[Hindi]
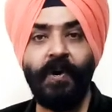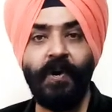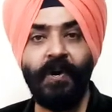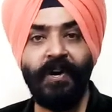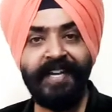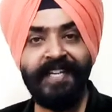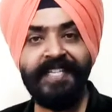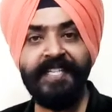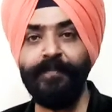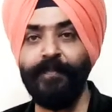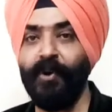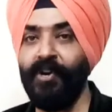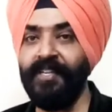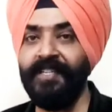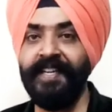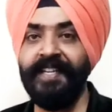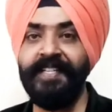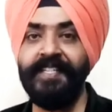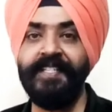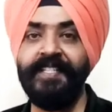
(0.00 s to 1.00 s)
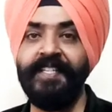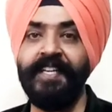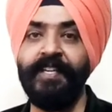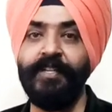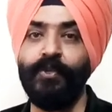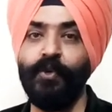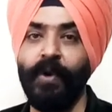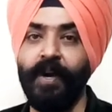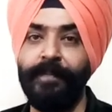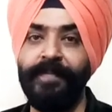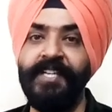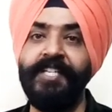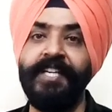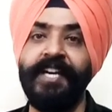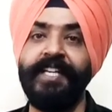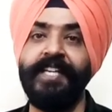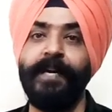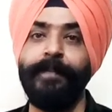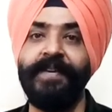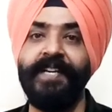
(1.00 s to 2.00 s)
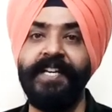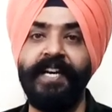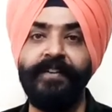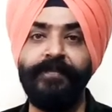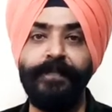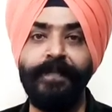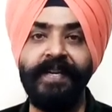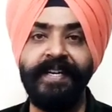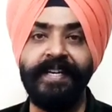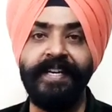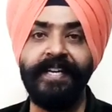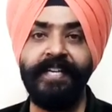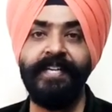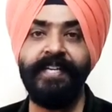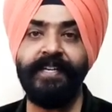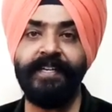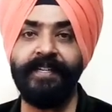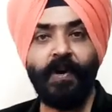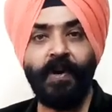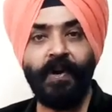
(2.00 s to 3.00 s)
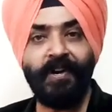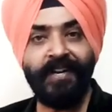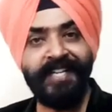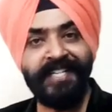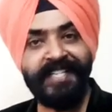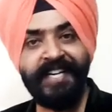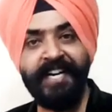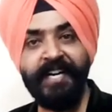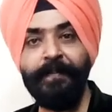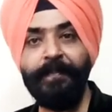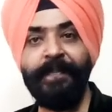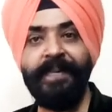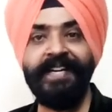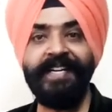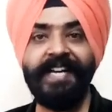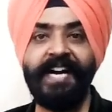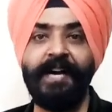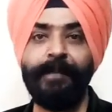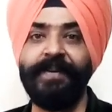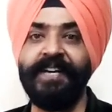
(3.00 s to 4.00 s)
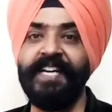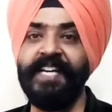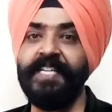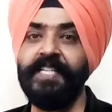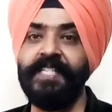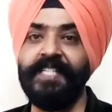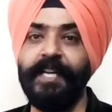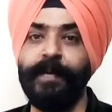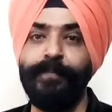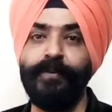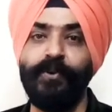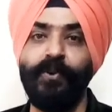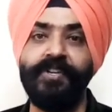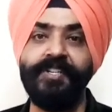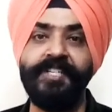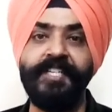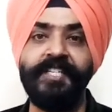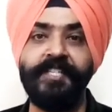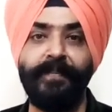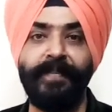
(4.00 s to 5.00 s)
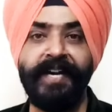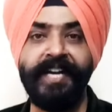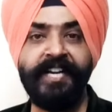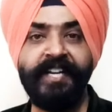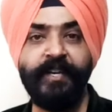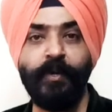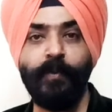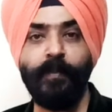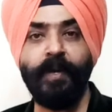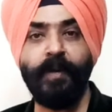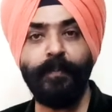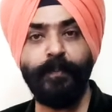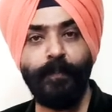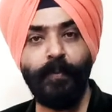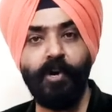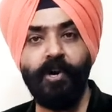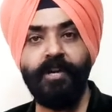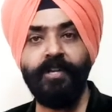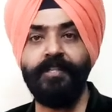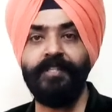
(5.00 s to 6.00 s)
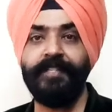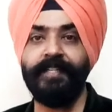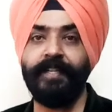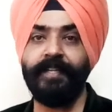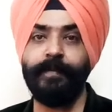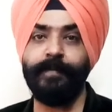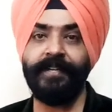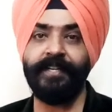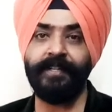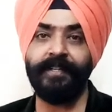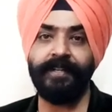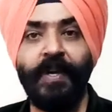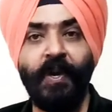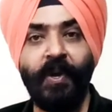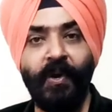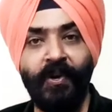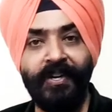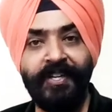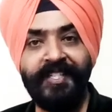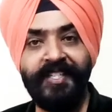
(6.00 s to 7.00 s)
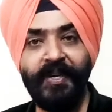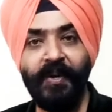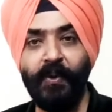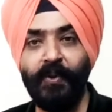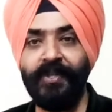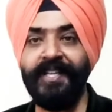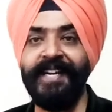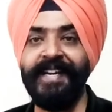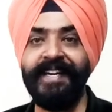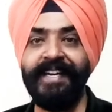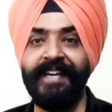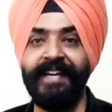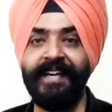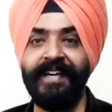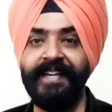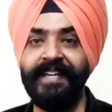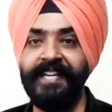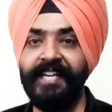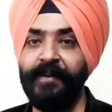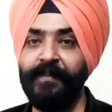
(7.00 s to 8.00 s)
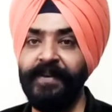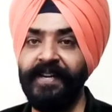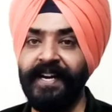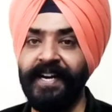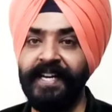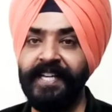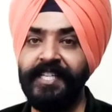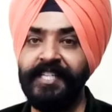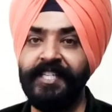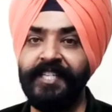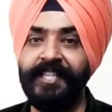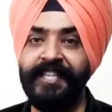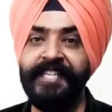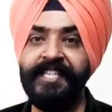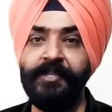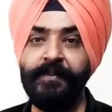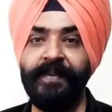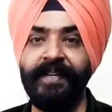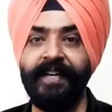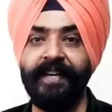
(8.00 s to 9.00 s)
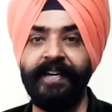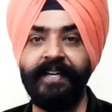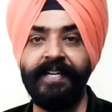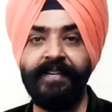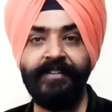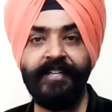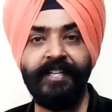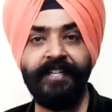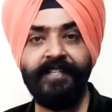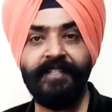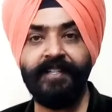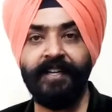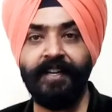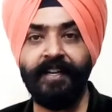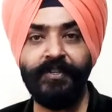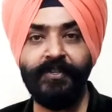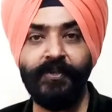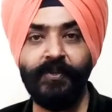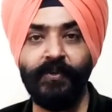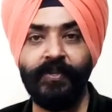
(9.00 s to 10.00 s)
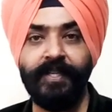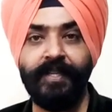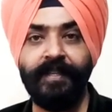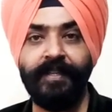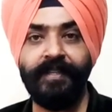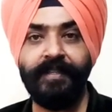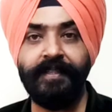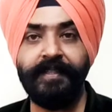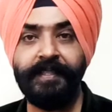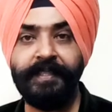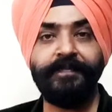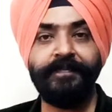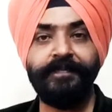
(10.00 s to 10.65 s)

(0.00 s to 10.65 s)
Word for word: और ऐसी बहुत सारी चीज़ें जो अभी शायद आपकी लाइफ में नहीं है और इसका इम्पैक्ट आपके सबकॉन्शियस माइंड के ऊपर बहुत ज़्यादा पड़ता है और इससे होता क्या है कि हमें हर चीज़ में नेगेटिविटी नज़र आना शुरू हो जाती है